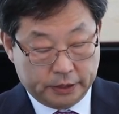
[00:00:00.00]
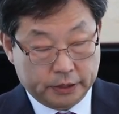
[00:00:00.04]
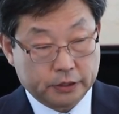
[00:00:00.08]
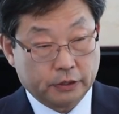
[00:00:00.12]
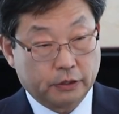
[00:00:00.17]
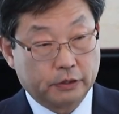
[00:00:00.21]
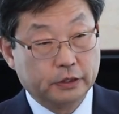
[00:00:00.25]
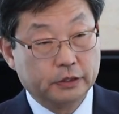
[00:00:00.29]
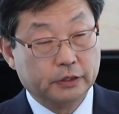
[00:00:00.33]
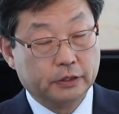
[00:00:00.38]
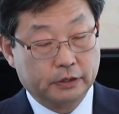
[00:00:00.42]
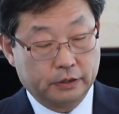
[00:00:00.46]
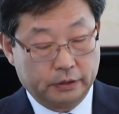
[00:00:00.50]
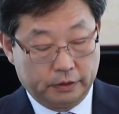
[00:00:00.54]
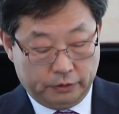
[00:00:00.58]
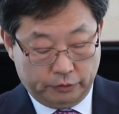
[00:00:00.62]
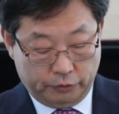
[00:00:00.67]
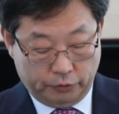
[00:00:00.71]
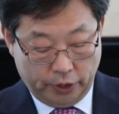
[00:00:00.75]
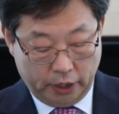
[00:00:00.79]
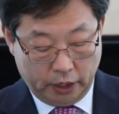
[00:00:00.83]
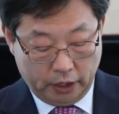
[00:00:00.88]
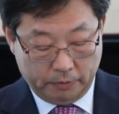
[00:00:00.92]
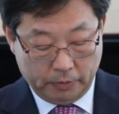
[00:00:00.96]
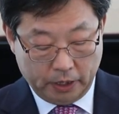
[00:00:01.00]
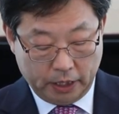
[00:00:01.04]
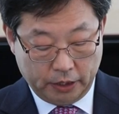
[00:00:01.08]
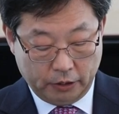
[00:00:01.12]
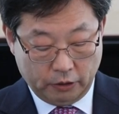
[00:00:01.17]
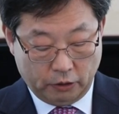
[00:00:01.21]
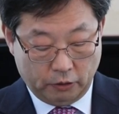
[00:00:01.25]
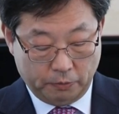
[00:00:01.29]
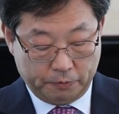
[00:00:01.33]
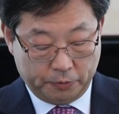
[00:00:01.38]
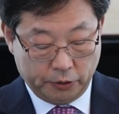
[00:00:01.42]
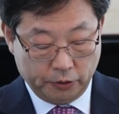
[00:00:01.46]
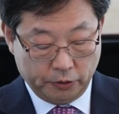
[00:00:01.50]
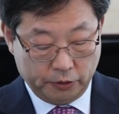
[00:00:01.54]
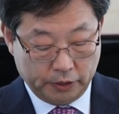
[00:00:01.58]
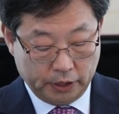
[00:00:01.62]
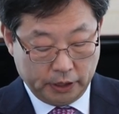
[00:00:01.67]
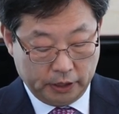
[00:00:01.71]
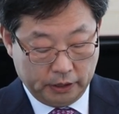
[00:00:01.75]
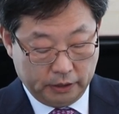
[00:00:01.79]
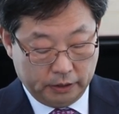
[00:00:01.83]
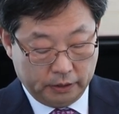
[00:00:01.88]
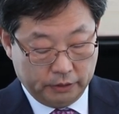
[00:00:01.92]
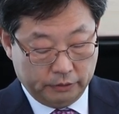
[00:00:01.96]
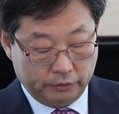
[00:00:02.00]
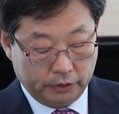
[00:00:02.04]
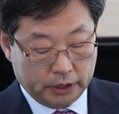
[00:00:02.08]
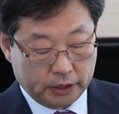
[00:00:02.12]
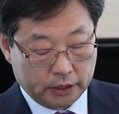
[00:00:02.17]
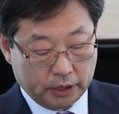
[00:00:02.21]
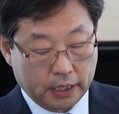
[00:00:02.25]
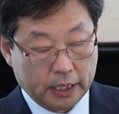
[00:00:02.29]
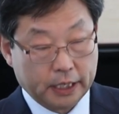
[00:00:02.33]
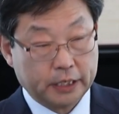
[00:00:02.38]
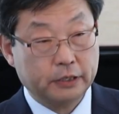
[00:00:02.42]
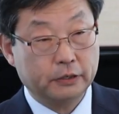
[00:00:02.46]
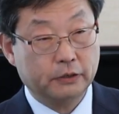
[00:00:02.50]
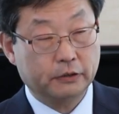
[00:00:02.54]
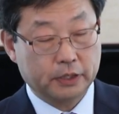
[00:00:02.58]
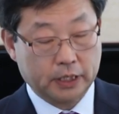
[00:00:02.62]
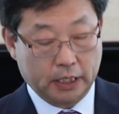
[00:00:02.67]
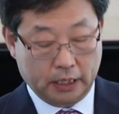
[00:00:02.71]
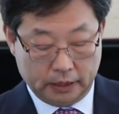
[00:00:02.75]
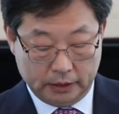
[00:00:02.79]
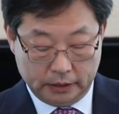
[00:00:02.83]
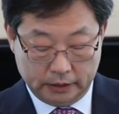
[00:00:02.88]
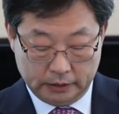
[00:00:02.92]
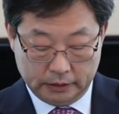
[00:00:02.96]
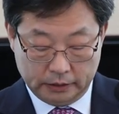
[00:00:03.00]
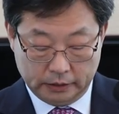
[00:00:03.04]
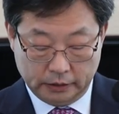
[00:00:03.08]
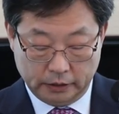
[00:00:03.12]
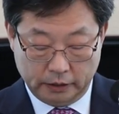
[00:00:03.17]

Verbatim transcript: 저는 퇴임의 영어 표현인 리타이어가